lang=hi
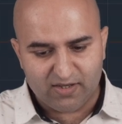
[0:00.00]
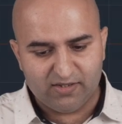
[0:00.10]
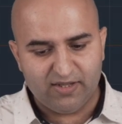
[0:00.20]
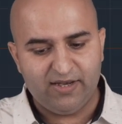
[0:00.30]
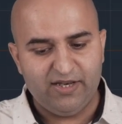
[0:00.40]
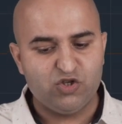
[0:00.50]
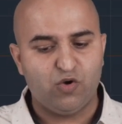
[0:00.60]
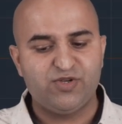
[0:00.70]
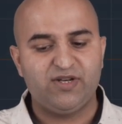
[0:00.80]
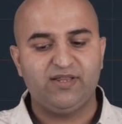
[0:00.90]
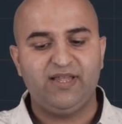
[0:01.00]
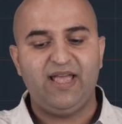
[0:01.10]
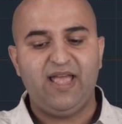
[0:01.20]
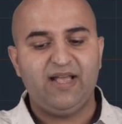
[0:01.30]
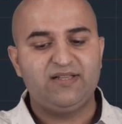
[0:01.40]
करते हैं नीचे ऑप्शन आते
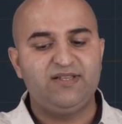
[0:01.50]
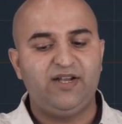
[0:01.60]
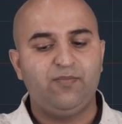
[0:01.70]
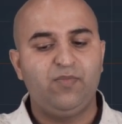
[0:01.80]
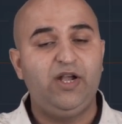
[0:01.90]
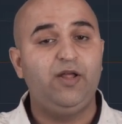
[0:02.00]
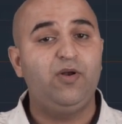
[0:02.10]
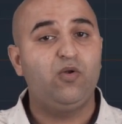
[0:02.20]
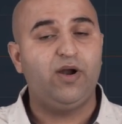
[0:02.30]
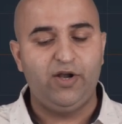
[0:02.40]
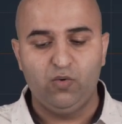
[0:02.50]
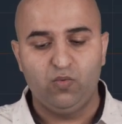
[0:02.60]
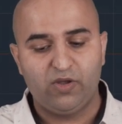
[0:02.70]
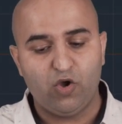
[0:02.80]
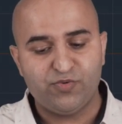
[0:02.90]
हैं एग्जिट मल्टीपल और अंडू
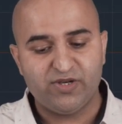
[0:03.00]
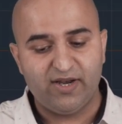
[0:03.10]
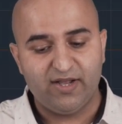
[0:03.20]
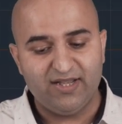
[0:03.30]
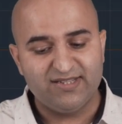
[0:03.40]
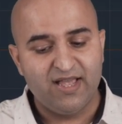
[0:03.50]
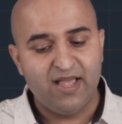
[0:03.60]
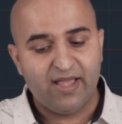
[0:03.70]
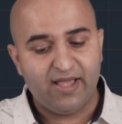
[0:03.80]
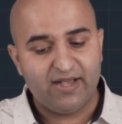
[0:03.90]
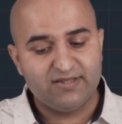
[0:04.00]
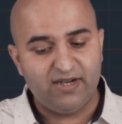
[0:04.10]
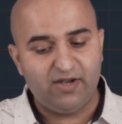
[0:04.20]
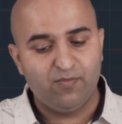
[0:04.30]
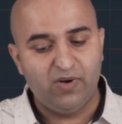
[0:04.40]
क्या ऑप्शन आ रहा है गाइस
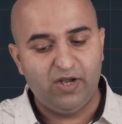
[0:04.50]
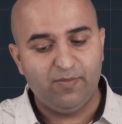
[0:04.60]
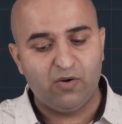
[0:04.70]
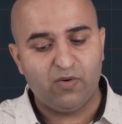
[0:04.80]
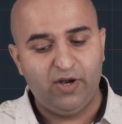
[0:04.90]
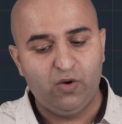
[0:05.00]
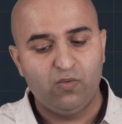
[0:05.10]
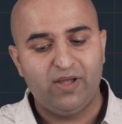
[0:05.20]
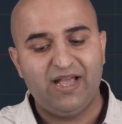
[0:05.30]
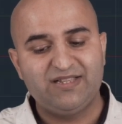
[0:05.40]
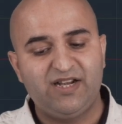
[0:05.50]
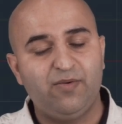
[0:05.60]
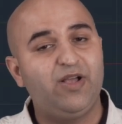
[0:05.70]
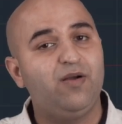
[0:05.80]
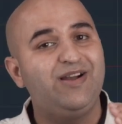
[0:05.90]
एग्जिट मल्टीपल और अंडू एग्जिट
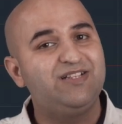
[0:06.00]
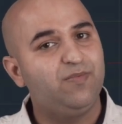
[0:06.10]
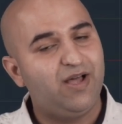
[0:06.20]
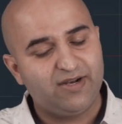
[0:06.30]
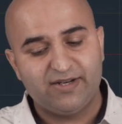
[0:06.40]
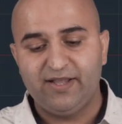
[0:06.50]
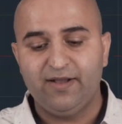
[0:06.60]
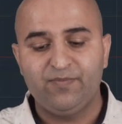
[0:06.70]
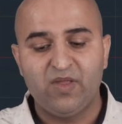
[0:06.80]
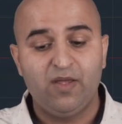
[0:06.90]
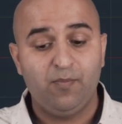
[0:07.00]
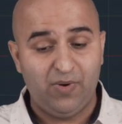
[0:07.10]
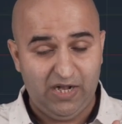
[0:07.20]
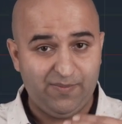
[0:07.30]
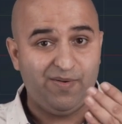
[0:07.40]
हमें कमांड से बाहर कर देगा
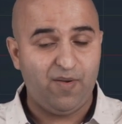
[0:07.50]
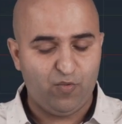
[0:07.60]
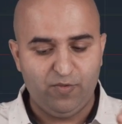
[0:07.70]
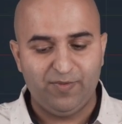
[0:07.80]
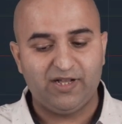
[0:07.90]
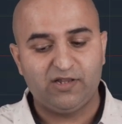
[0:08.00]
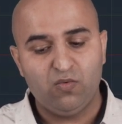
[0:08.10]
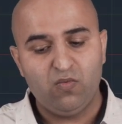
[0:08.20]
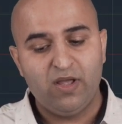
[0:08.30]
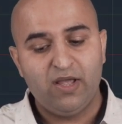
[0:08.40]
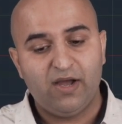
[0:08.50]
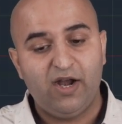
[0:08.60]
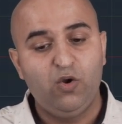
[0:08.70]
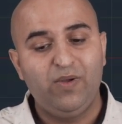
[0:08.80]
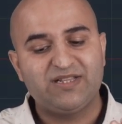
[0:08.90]
मल्टीपल मैं आपको भी बताता हूँ
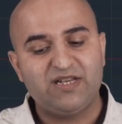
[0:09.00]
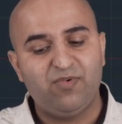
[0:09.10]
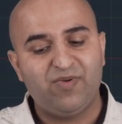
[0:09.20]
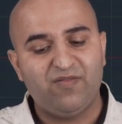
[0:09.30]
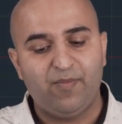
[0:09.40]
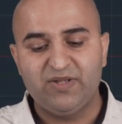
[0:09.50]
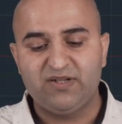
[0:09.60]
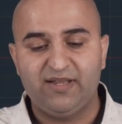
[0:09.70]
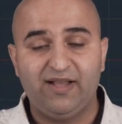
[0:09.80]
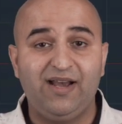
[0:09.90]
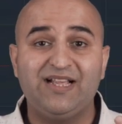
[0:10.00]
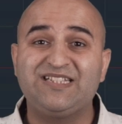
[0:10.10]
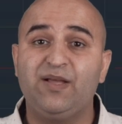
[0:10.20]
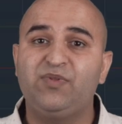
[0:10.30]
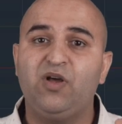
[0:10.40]
अंडू एक स्टेप हमारा वापस कर देगा लास्ट
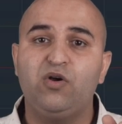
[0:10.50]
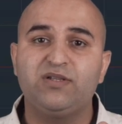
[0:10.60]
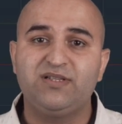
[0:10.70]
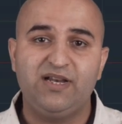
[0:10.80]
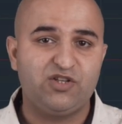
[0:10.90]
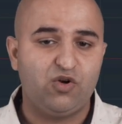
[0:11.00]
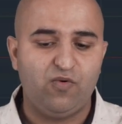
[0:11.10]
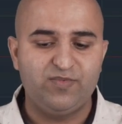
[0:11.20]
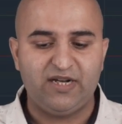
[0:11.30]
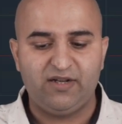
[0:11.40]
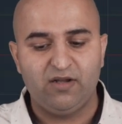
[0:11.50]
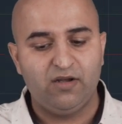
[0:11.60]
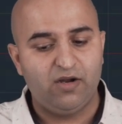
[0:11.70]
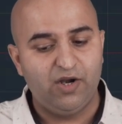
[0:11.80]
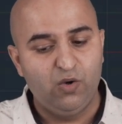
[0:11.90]
स्टेप था सिलेक्शन ऑफ ऑब्जेक्ट का
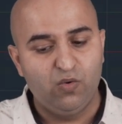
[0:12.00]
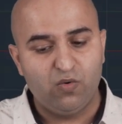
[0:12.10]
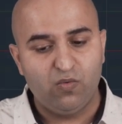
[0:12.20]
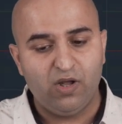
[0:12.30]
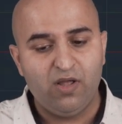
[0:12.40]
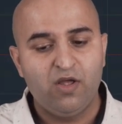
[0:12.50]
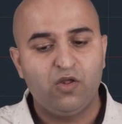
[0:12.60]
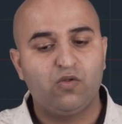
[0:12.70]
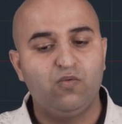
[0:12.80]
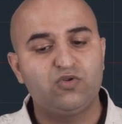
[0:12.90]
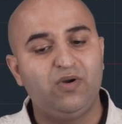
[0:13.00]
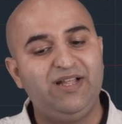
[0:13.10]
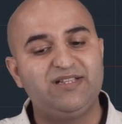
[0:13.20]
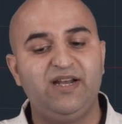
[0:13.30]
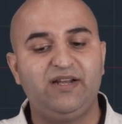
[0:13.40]
अंडू करूंगा तो वो उसको
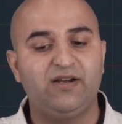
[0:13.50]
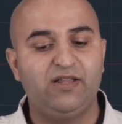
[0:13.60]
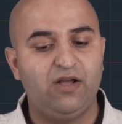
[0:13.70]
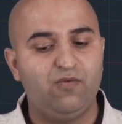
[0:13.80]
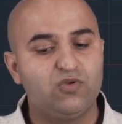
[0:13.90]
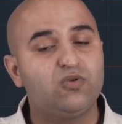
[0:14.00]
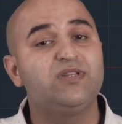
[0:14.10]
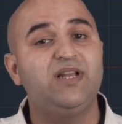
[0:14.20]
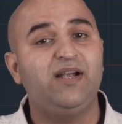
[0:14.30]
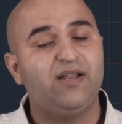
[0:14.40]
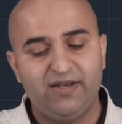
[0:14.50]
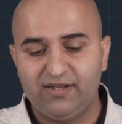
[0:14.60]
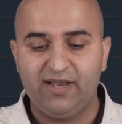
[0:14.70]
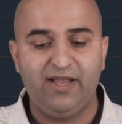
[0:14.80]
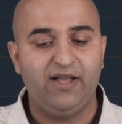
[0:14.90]
डीसेलेक्ट कर देगा वो उसको सिलेक्ट
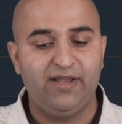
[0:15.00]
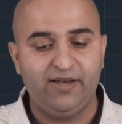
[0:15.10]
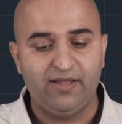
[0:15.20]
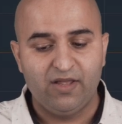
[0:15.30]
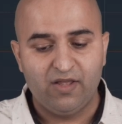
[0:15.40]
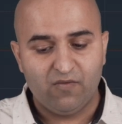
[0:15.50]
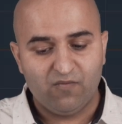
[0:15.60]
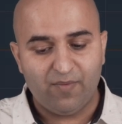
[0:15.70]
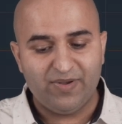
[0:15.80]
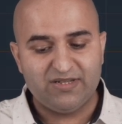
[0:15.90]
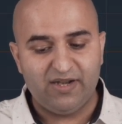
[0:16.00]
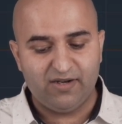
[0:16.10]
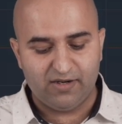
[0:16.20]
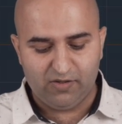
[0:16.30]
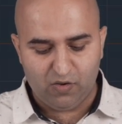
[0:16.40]
करेगा ही नहीं वापस सिलेक्ट
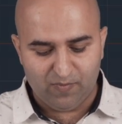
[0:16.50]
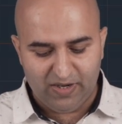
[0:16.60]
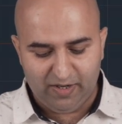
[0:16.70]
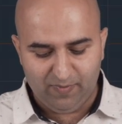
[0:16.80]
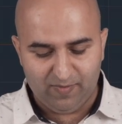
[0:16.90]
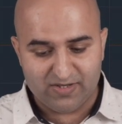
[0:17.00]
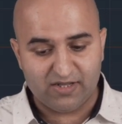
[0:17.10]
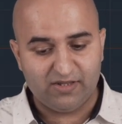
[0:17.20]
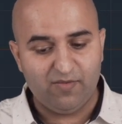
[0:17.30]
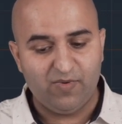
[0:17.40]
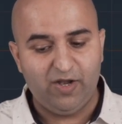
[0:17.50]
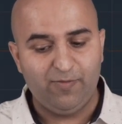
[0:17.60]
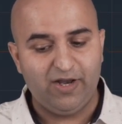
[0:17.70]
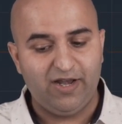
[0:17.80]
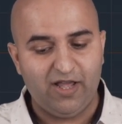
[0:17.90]
करते हैं और मल्टीपल में जाते हैं
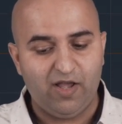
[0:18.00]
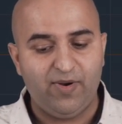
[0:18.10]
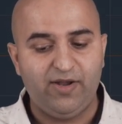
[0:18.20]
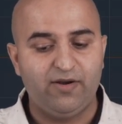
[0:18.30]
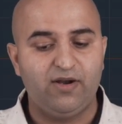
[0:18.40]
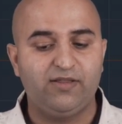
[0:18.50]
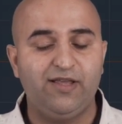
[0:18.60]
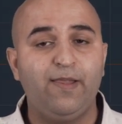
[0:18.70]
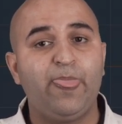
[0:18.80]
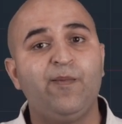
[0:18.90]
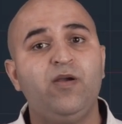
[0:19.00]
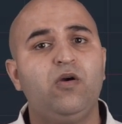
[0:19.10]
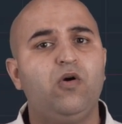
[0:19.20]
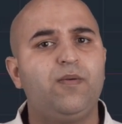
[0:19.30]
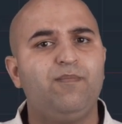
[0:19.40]
मल्टीपल के लिए एम एंटर करते हैं
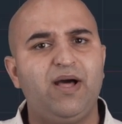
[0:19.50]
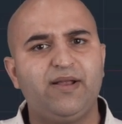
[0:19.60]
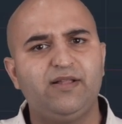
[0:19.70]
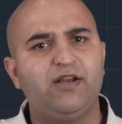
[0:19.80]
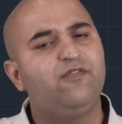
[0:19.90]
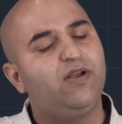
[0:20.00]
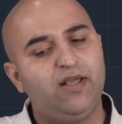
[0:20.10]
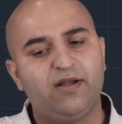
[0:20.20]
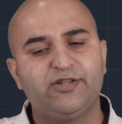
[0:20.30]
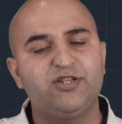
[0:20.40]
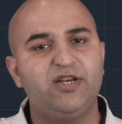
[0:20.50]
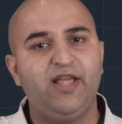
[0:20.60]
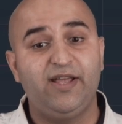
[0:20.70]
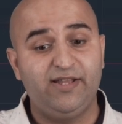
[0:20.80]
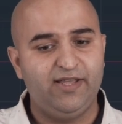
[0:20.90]
और बाहर की तरफ क्लिक करते चले
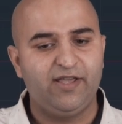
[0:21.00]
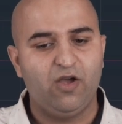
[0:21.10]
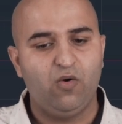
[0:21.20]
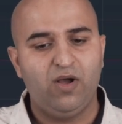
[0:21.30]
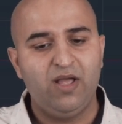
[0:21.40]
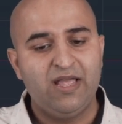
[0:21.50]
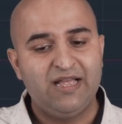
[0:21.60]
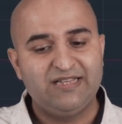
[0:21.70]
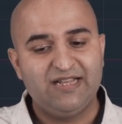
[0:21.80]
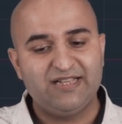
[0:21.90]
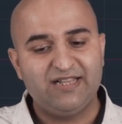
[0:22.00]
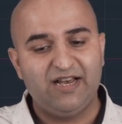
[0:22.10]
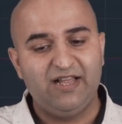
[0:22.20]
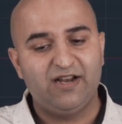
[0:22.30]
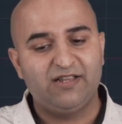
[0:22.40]
जाएंगे देखिए क्या होगा जैसे जैसे
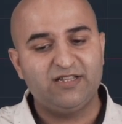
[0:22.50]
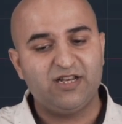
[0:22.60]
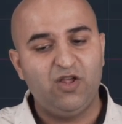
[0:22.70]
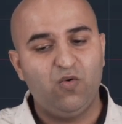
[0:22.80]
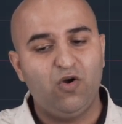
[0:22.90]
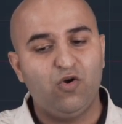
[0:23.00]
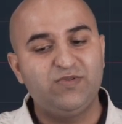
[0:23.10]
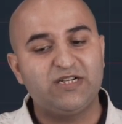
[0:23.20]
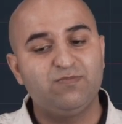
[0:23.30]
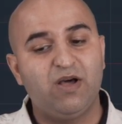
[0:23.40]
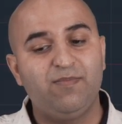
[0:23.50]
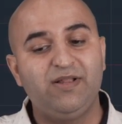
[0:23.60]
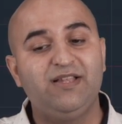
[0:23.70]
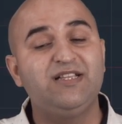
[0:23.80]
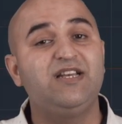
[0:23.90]
क्लिक करते चले जाऊंगा ऑब्जेक्ट्स बाहर
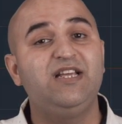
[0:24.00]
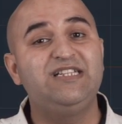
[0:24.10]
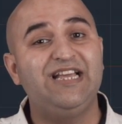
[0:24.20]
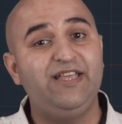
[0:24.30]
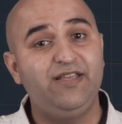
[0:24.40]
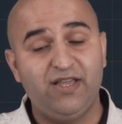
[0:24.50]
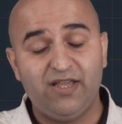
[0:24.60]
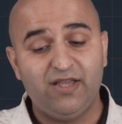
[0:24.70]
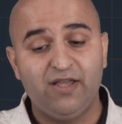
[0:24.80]
बनते चले जाएंगे